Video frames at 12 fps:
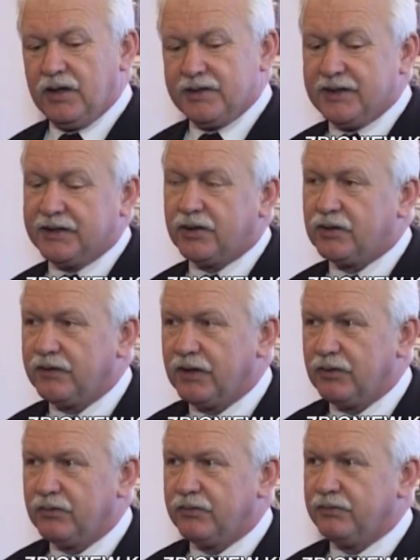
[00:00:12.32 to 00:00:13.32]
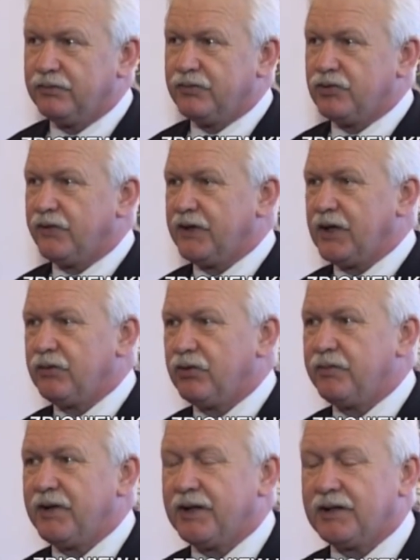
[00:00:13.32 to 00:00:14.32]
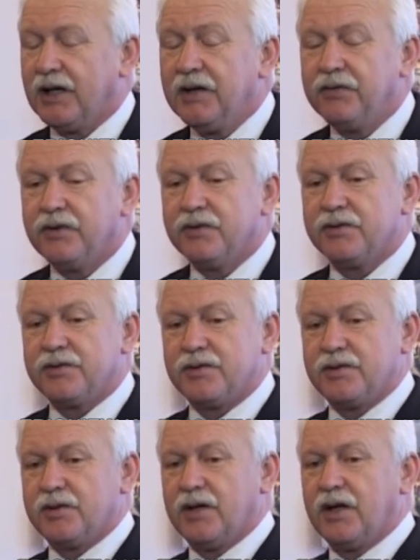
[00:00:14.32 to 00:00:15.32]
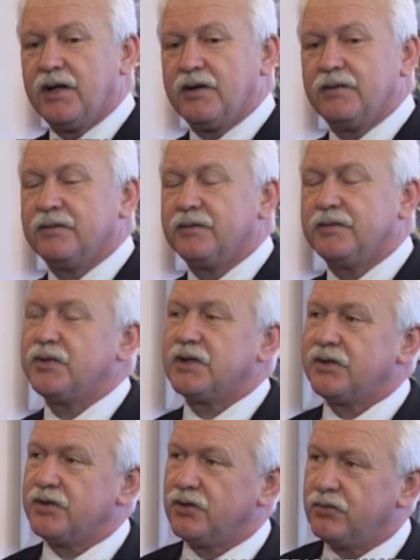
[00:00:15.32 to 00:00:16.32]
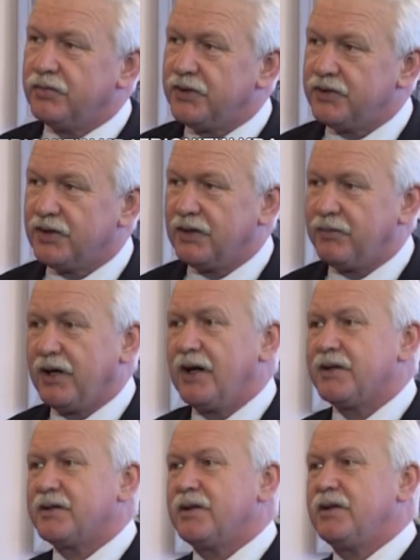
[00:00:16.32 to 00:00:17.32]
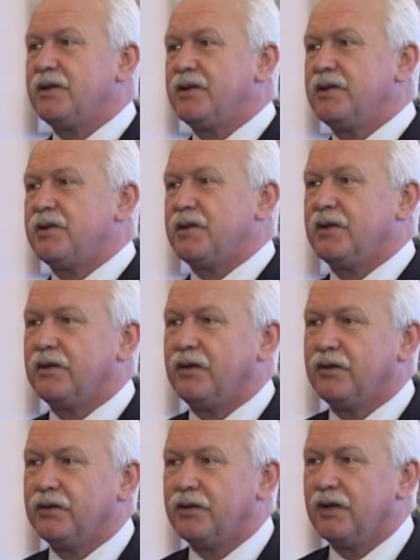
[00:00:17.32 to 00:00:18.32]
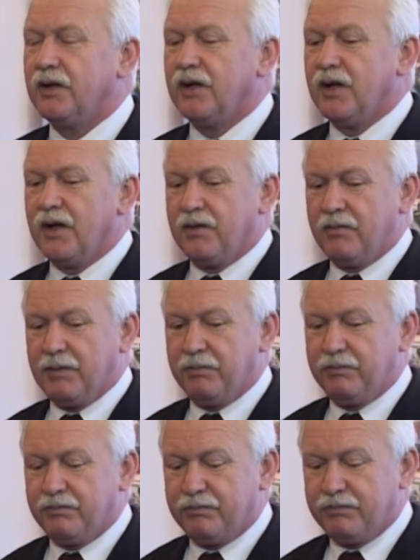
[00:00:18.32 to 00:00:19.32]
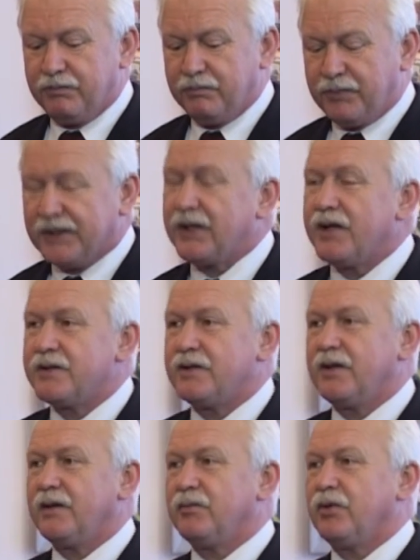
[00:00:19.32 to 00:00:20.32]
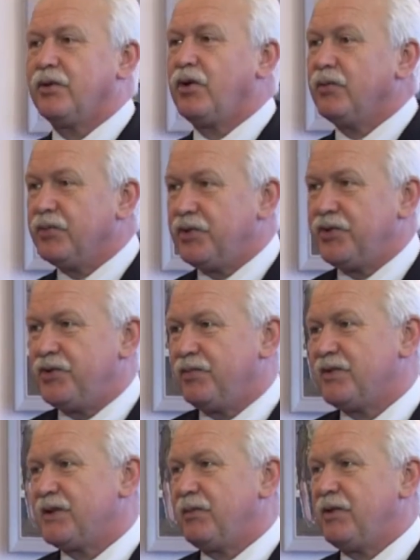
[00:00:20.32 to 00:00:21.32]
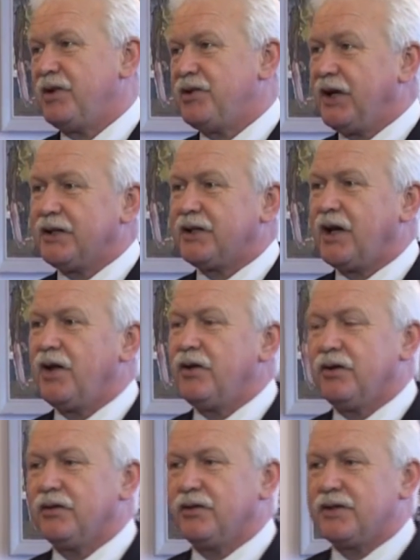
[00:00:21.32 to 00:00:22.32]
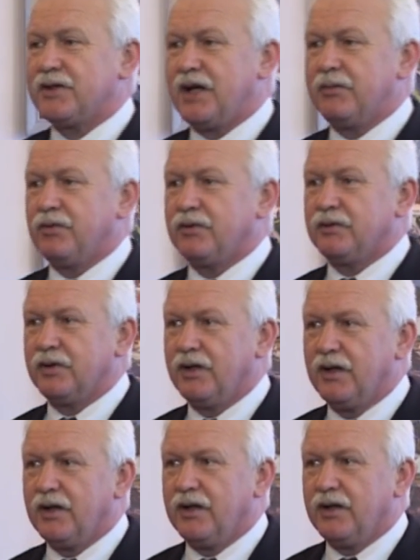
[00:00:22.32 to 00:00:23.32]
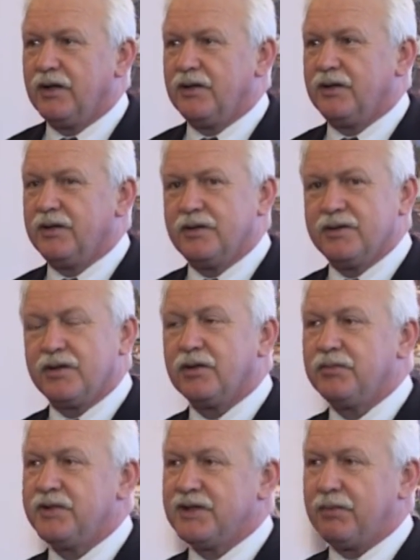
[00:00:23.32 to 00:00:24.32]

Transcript: Zaatakował człowieka, który odbiera telefon, że słyszał, że tu będzie Napieralski, że on ma pretensje, bo komuniści mu zabili dziadka i on to samo e, zrobi z